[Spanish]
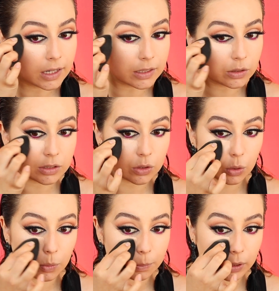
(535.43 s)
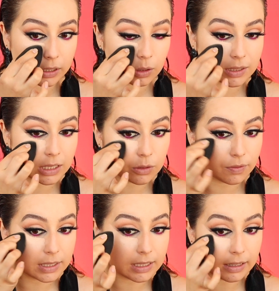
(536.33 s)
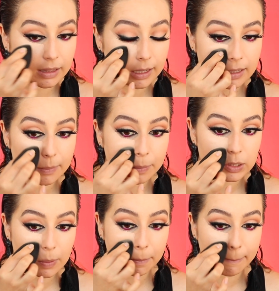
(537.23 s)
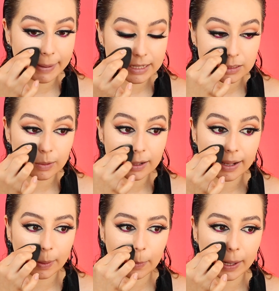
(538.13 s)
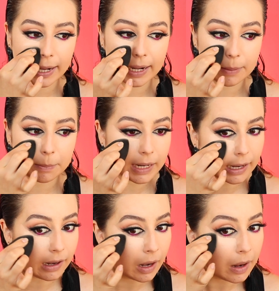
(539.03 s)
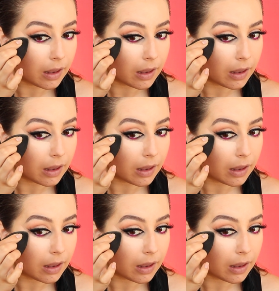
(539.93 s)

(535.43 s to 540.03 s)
Entonces con un poquito va a ser suficiente y empiezo a presionarlo en la piel.